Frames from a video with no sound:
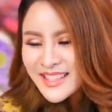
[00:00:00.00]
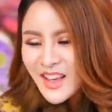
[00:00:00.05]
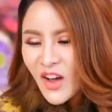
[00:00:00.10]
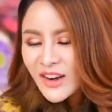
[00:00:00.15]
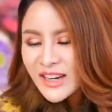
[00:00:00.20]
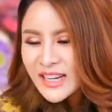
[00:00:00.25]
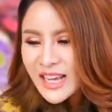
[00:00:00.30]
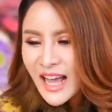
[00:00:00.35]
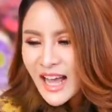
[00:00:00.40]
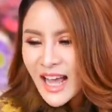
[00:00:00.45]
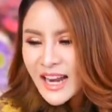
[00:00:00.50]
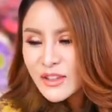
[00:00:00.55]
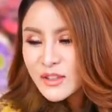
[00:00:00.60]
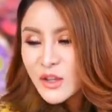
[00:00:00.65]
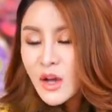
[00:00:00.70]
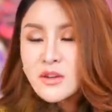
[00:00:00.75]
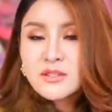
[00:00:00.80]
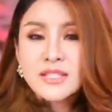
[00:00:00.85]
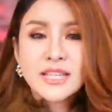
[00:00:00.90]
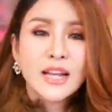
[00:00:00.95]
สอนค่ะเรา
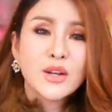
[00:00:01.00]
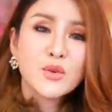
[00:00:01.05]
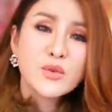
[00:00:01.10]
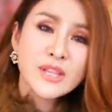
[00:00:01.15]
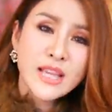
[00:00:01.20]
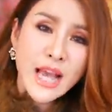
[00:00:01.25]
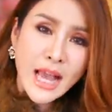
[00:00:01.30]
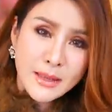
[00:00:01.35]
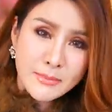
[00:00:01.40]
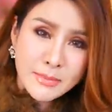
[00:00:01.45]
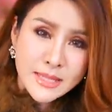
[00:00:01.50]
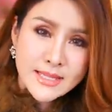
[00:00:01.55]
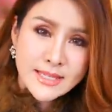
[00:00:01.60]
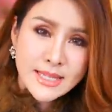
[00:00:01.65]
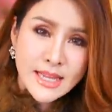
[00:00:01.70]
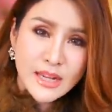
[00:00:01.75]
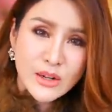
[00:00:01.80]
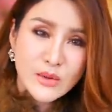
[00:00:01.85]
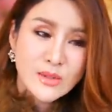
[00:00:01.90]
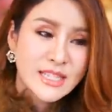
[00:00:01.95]
ต้องเอาใจรุ่นใหญ่มั้ง
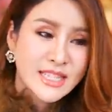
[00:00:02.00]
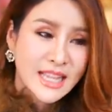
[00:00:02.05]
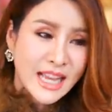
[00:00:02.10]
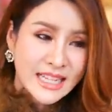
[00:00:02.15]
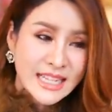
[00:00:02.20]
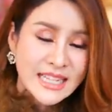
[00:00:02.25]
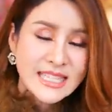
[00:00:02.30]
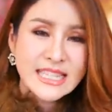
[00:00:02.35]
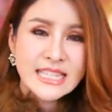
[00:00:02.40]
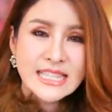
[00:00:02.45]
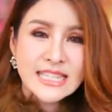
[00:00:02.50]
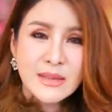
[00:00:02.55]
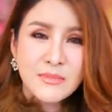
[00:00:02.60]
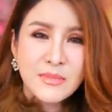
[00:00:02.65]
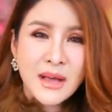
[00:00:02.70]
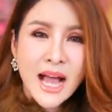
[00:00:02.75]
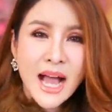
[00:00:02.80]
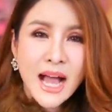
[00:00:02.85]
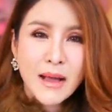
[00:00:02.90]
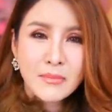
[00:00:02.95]
สี่รุ่นจันนะสี่
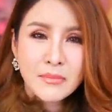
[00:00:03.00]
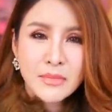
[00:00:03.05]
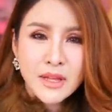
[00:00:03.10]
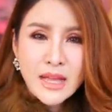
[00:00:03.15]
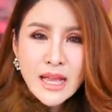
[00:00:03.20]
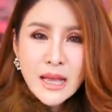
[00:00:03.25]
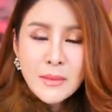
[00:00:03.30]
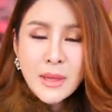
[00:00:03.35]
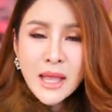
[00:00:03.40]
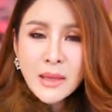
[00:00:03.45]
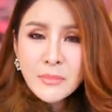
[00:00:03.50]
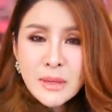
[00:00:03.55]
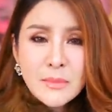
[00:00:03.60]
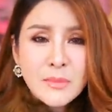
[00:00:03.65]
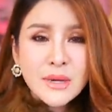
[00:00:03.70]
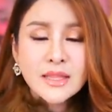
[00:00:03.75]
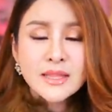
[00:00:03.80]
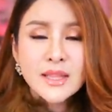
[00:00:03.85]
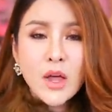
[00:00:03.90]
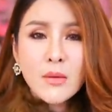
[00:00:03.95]
สิบอัพเพลง
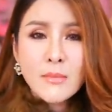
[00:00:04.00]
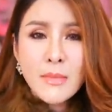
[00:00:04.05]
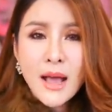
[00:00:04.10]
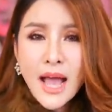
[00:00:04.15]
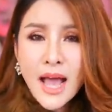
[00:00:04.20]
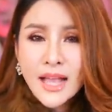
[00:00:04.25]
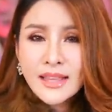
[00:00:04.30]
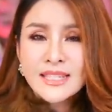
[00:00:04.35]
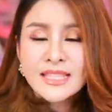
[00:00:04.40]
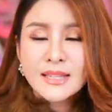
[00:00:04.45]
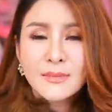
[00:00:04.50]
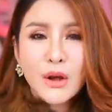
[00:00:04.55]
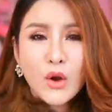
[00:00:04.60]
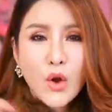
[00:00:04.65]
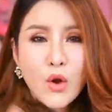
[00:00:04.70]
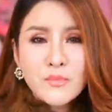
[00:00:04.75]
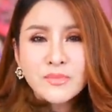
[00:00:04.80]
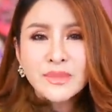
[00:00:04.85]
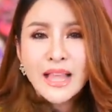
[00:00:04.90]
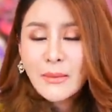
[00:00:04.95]
พี่เบิร์ดต้องมาเธอจะมา
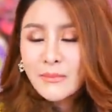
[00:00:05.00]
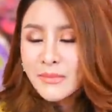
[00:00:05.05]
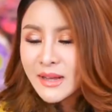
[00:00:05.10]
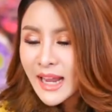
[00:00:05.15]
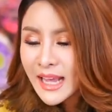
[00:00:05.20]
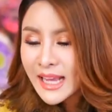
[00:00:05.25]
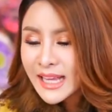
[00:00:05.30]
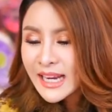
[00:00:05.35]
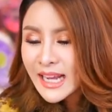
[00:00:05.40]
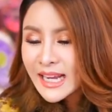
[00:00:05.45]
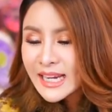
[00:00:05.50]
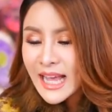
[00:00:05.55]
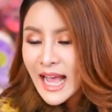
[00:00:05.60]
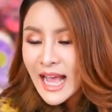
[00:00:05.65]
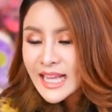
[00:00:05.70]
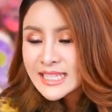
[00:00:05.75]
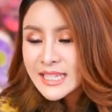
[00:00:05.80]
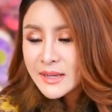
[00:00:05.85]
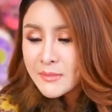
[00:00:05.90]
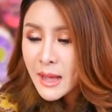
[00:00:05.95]
ก้มต่ำอะไรกันนักห
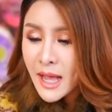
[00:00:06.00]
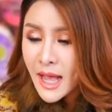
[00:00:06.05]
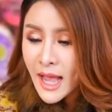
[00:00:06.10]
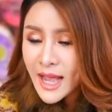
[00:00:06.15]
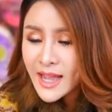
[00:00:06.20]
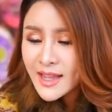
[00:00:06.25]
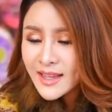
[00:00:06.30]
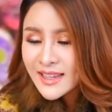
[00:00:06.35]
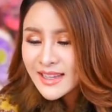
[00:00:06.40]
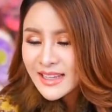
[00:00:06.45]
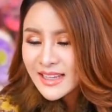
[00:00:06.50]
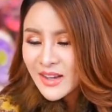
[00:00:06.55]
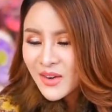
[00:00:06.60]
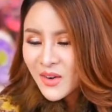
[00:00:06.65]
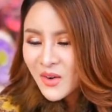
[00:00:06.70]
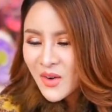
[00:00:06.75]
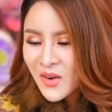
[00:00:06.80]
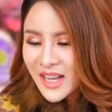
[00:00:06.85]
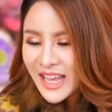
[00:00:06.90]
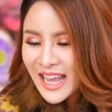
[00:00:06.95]
นาใช่ไหม
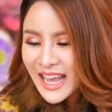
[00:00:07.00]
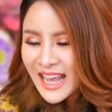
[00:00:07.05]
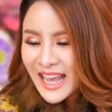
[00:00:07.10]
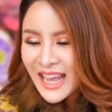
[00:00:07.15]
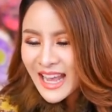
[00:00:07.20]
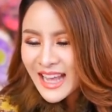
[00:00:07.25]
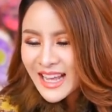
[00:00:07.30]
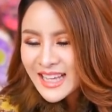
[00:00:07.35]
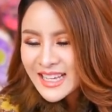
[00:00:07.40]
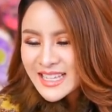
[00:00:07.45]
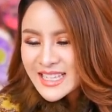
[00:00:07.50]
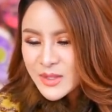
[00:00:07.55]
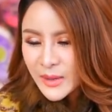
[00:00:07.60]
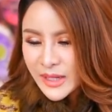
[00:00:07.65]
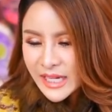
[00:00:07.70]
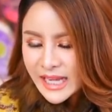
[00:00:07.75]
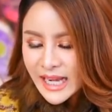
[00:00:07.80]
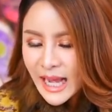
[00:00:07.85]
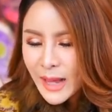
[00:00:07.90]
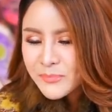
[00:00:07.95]
โอเคส
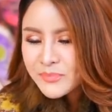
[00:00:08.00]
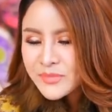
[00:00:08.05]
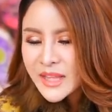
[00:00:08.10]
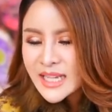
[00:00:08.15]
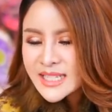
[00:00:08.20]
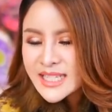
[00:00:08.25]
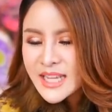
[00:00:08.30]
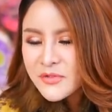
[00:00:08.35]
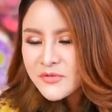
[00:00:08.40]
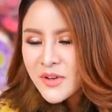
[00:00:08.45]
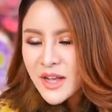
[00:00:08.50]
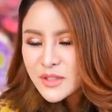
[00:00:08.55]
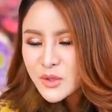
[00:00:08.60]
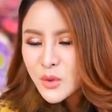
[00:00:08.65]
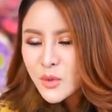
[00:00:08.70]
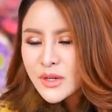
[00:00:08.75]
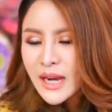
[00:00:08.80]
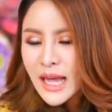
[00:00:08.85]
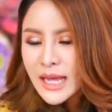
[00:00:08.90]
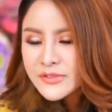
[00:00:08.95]
วัสดีครับตั้งใจฟัง
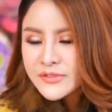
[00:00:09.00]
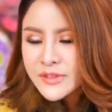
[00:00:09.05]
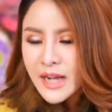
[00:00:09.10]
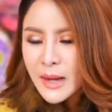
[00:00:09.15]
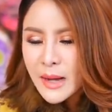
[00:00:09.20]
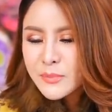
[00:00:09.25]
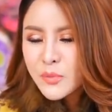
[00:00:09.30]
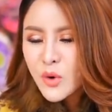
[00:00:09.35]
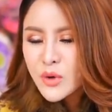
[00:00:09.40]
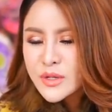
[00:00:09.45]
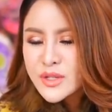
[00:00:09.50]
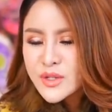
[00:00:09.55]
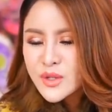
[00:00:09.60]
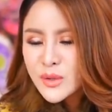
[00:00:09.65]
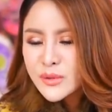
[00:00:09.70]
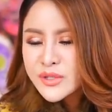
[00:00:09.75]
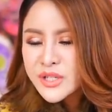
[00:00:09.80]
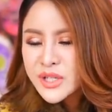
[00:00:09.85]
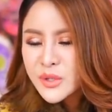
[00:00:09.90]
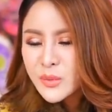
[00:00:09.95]
ทุกไลฟ์ครับคน
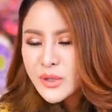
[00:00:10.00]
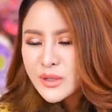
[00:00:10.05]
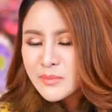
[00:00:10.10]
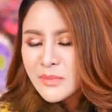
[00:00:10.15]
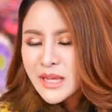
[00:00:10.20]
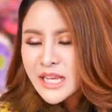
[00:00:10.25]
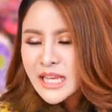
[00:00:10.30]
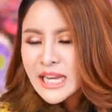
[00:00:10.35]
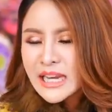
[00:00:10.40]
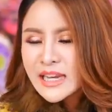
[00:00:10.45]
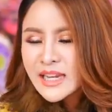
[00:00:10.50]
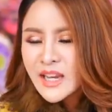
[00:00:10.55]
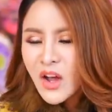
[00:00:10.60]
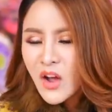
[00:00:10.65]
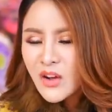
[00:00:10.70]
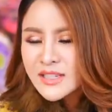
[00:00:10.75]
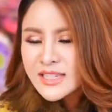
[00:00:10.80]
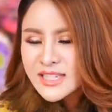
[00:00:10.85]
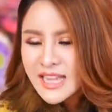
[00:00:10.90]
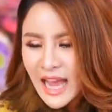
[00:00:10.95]
สู้ชีวิตไม่คิด
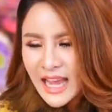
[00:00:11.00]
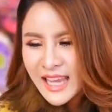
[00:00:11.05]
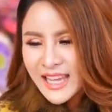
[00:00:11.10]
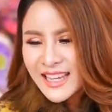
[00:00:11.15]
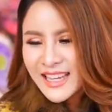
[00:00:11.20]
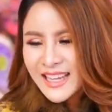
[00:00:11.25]
นอกใจ